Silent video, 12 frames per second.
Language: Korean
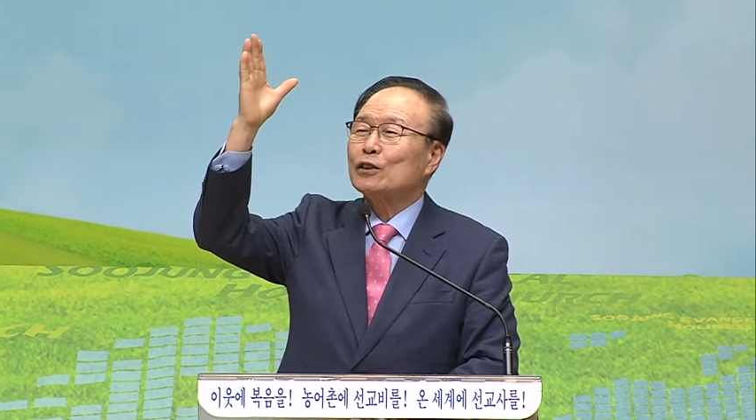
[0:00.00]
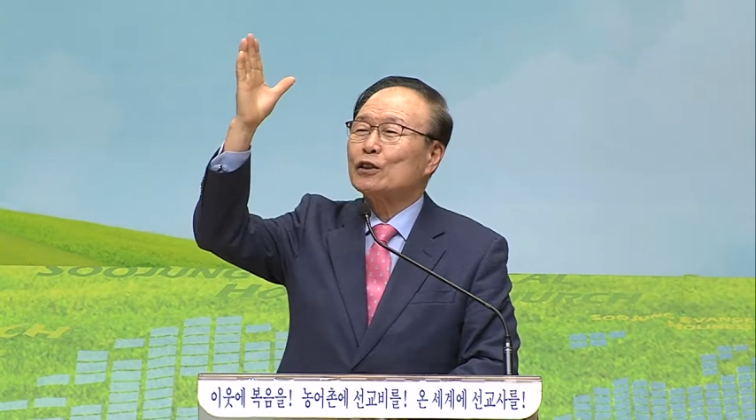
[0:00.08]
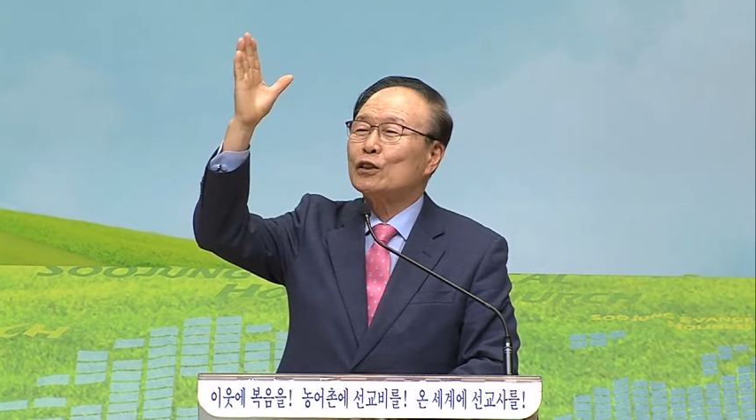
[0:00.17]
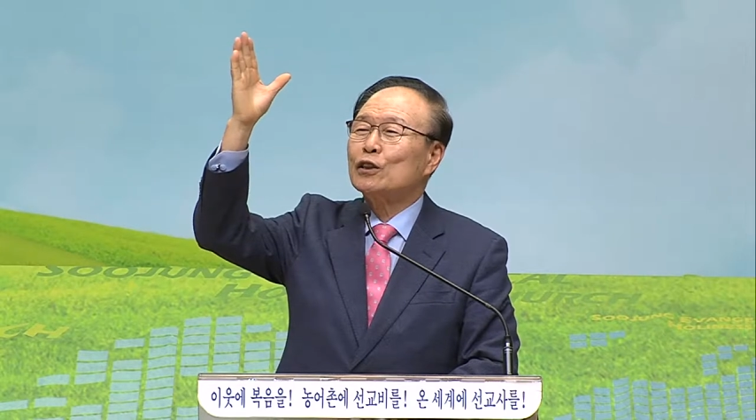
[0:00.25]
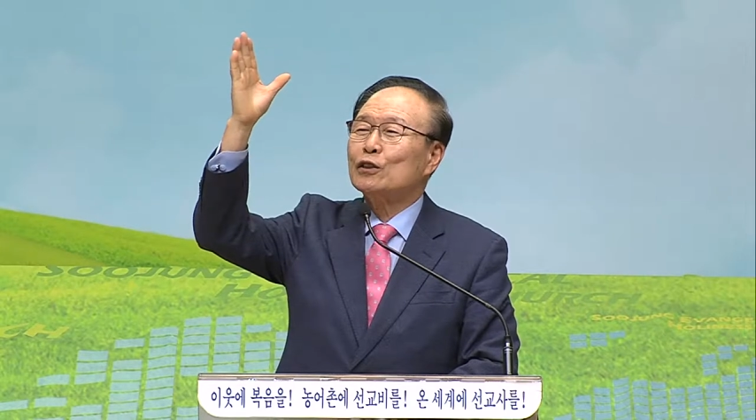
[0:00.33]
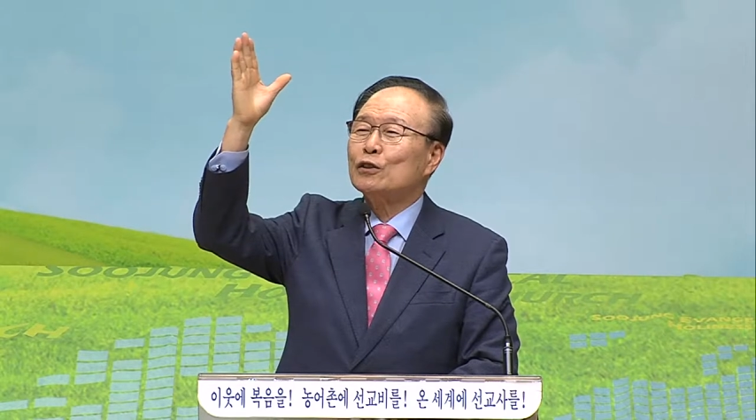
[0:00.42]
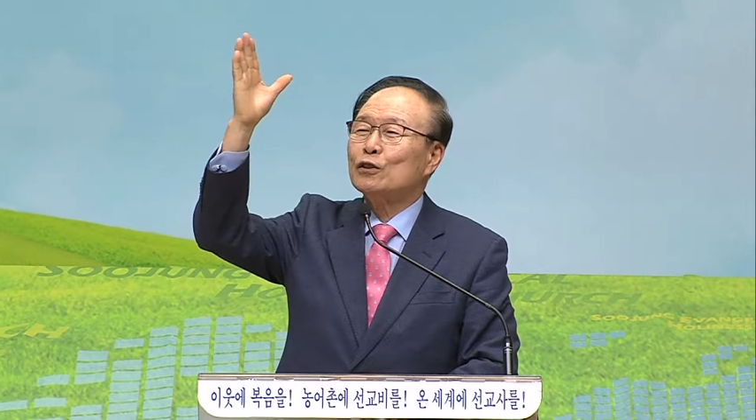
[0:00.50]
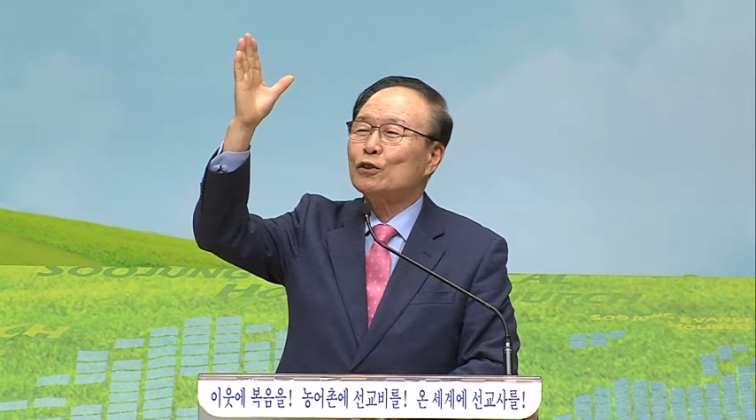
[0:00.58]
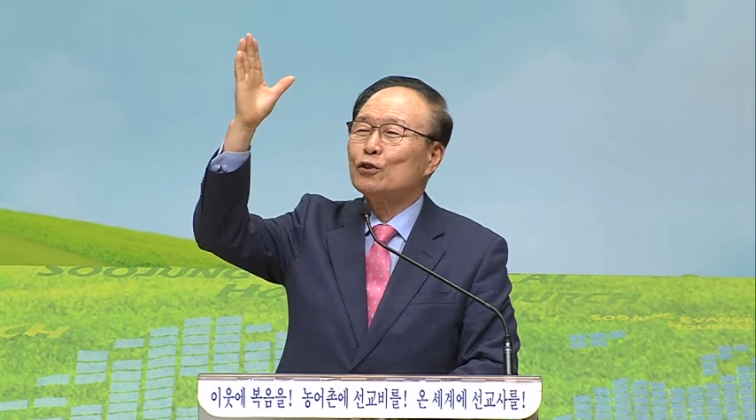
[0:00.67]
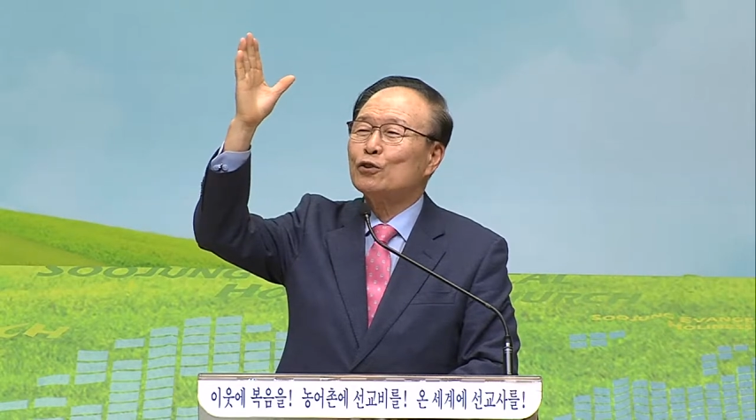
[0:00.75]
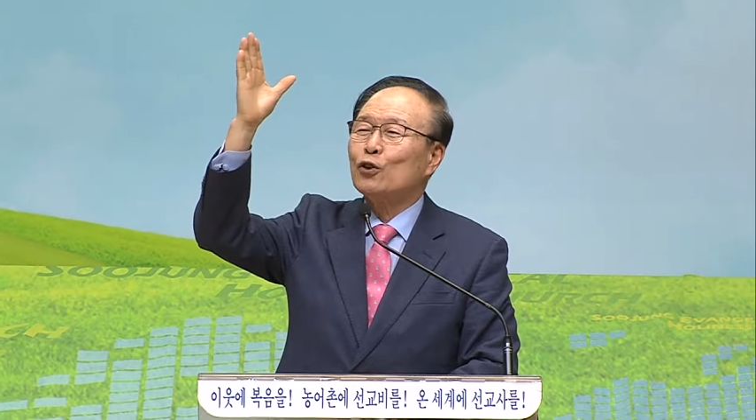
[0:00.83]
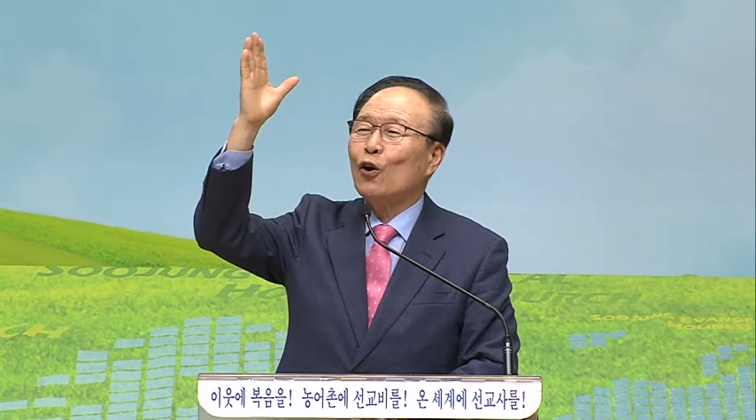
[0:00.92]

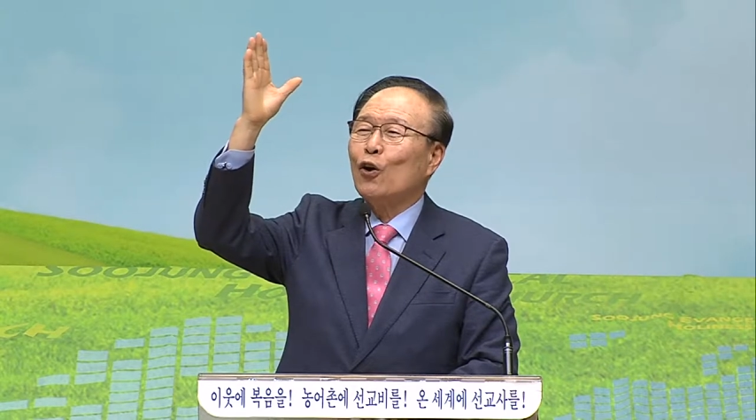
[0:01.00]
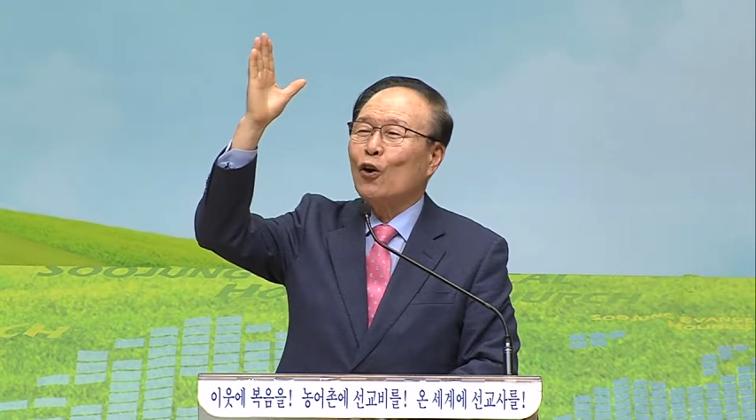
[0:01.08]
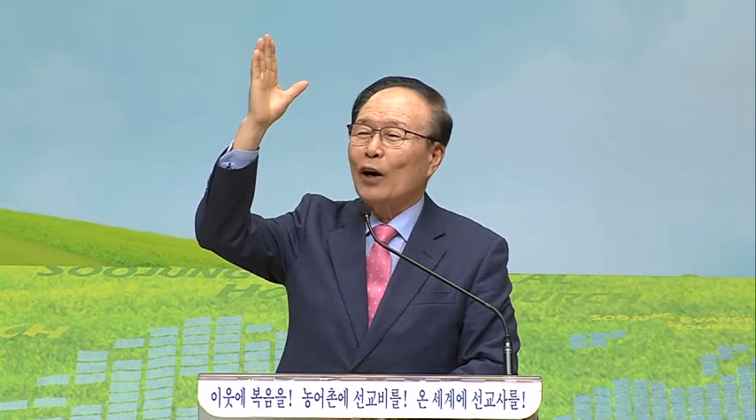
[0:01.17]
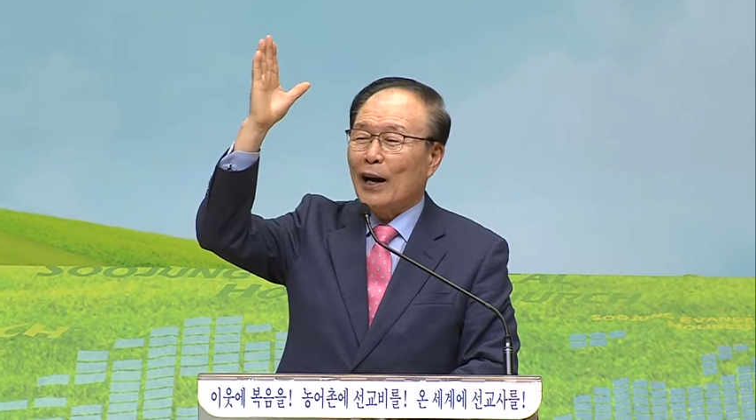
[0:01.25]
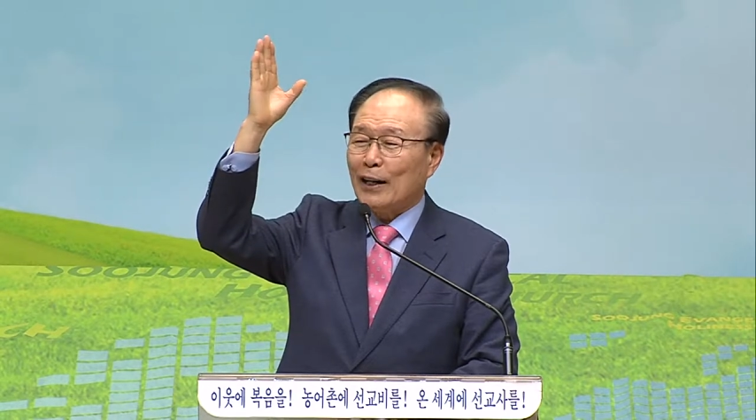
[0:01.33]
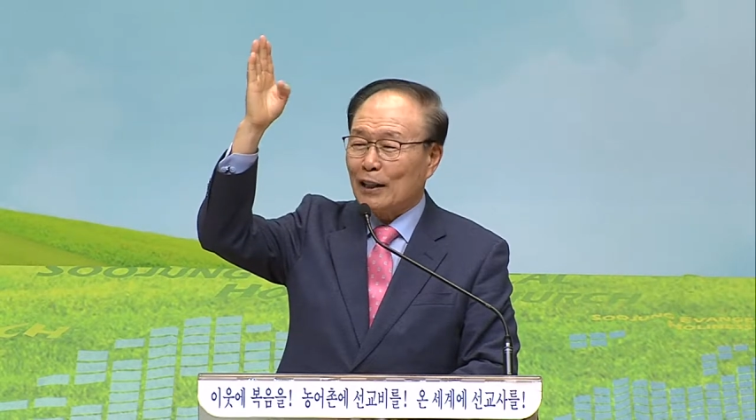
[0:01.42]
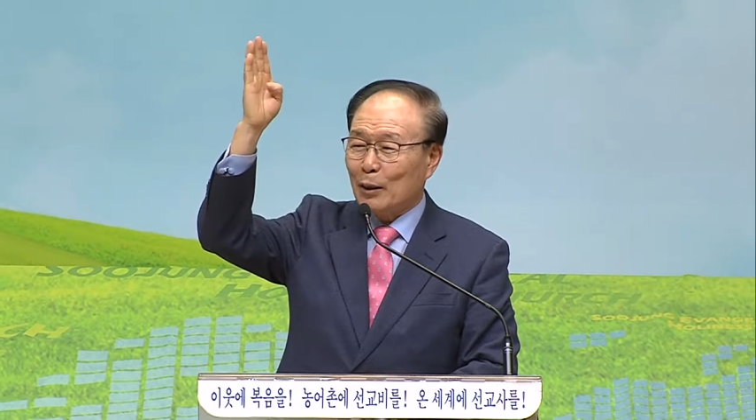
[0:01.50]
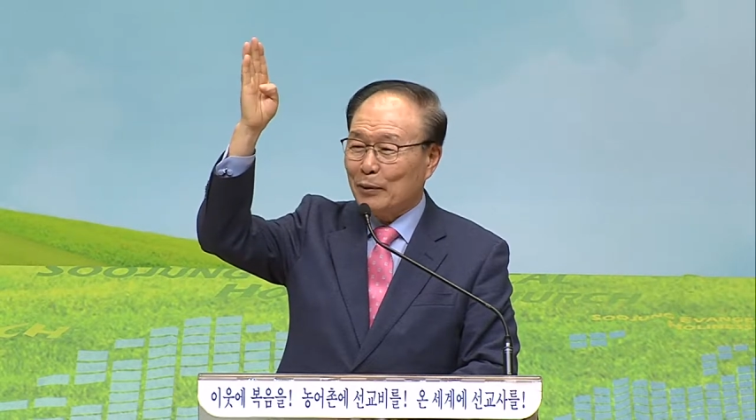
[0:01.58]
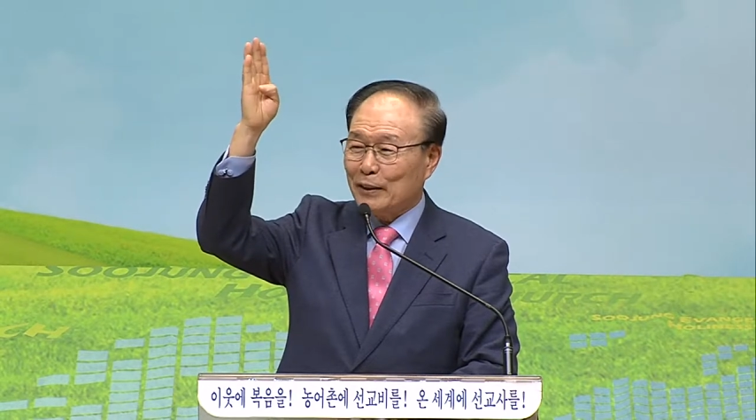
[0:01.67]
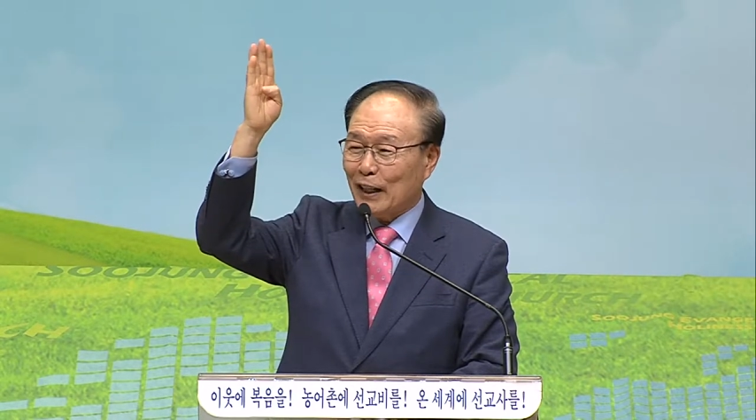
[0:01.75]
정조 할아버지